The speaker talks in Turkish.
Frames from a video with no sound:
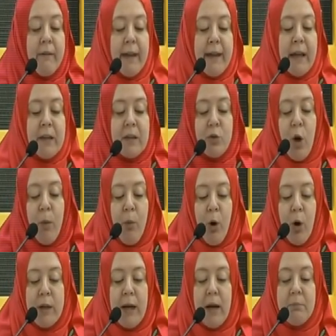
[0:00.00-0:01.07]
ve yeni Roma
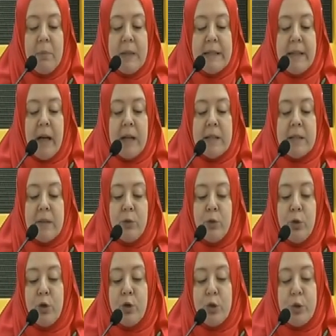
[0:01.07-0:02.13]
olan Bizans'ın
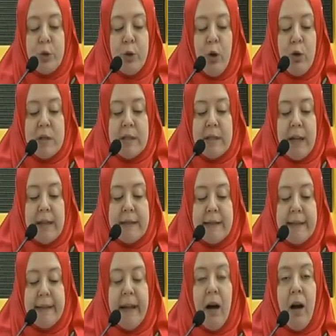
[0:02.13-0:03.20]
kurucusu Konstantin'le